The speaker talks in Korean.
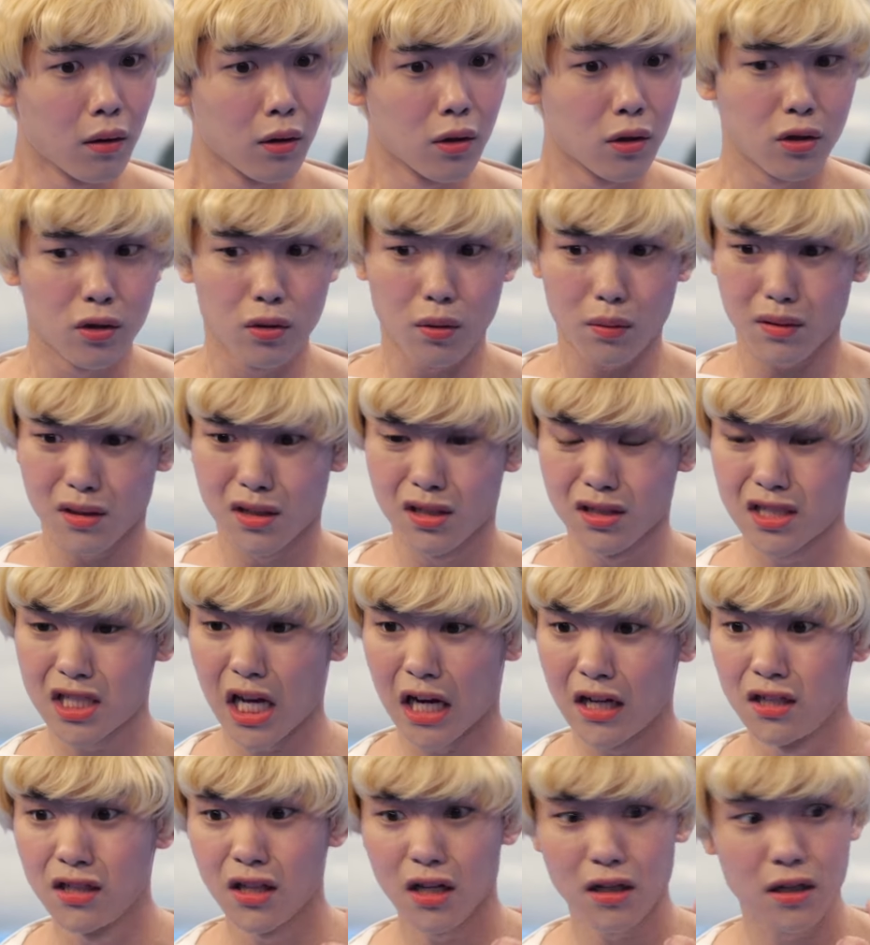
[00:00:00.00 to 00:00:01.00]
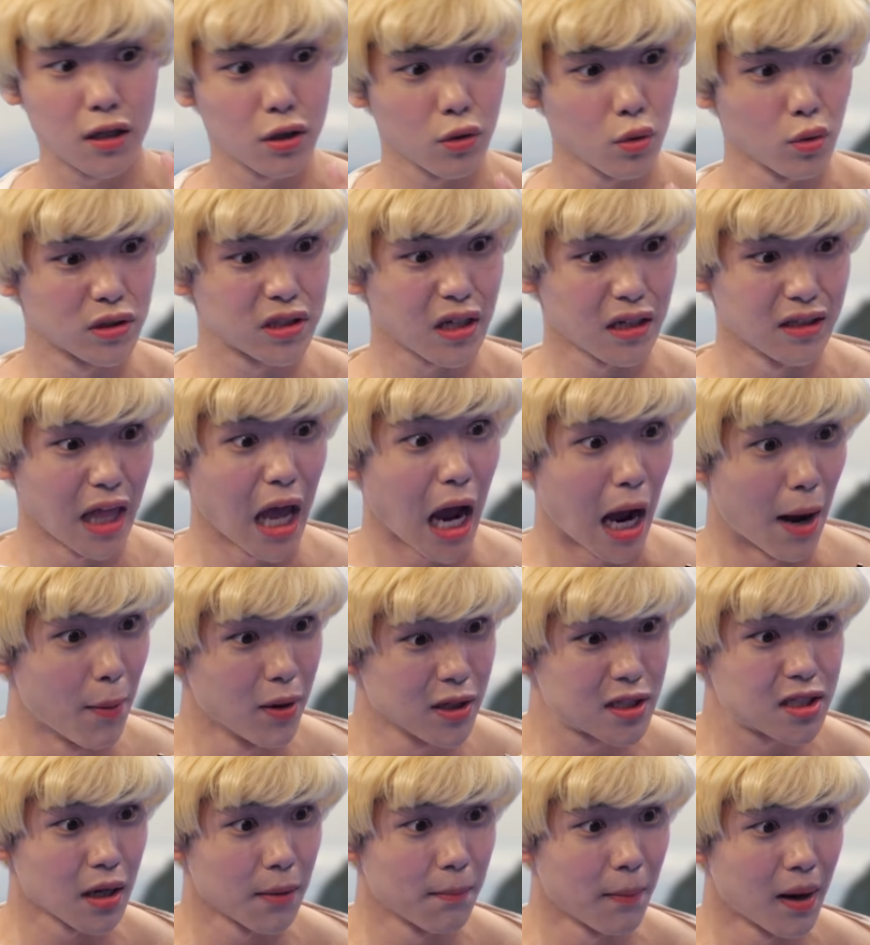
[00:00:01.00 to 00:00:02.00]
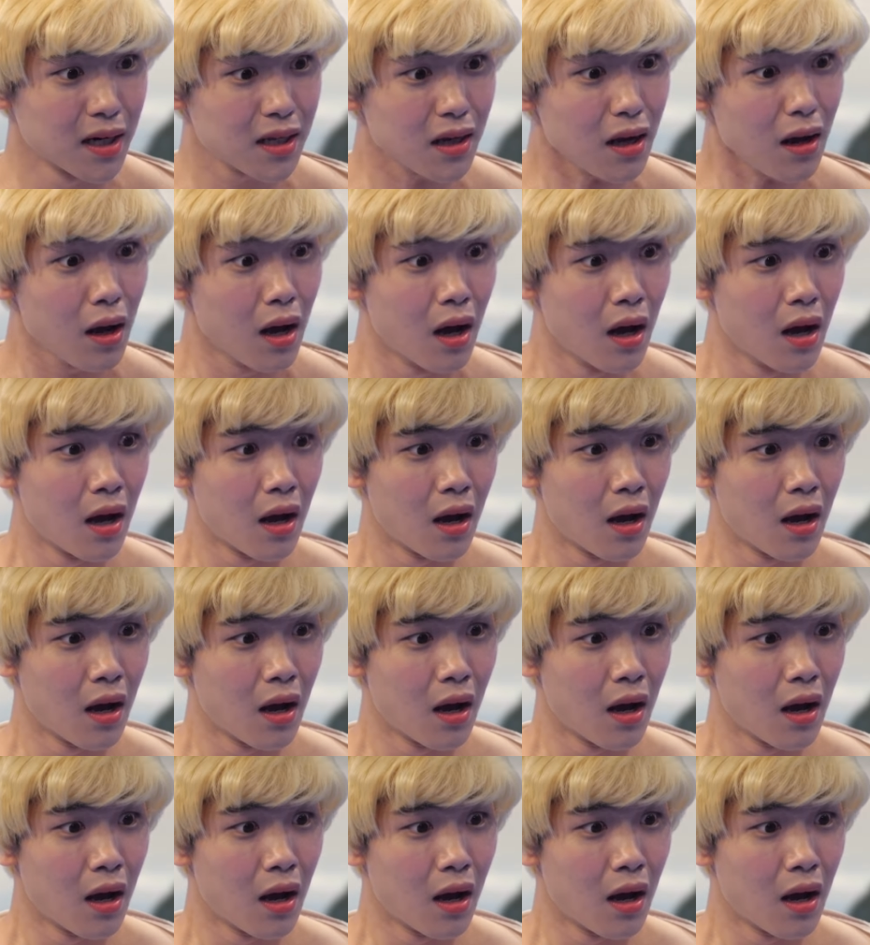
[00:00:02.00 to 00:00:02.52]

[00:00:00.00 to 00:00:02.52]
그럼 그 잔인한 크로노스가 내 아버지란 말이야?